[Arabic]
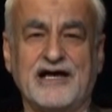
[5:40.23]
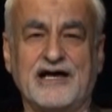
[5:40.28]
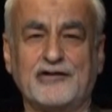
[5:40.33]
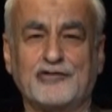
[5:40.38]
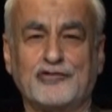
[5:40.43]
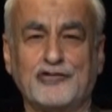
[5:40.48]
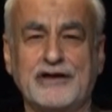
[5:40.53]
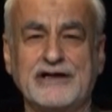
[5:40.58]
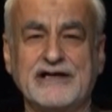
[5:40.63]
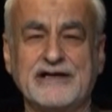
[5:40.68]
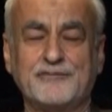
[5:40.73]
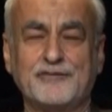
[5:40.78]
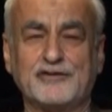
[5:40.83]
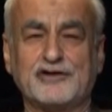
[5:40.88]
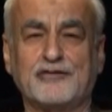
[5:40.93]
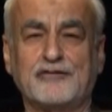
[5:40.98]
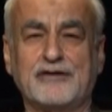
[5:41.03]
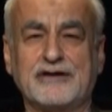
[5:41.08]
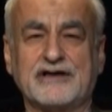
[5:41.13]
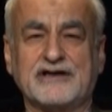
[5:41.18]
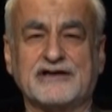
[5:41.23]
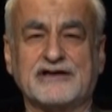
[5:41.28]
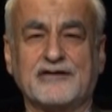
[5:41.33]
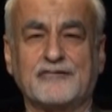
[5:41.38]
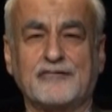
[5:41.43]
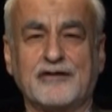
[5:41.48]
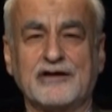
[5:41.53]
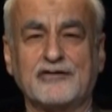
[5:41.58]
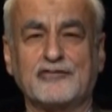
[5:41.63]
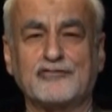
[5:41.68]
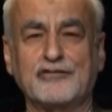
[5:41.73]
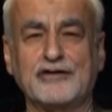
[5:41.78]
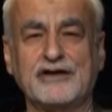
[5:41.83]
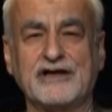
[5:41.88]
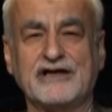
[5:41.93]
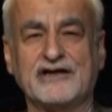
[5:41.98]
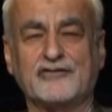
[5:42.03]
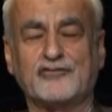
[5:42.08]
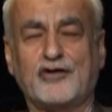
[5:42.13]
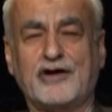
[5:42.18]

الكل هي متورطة والكل هي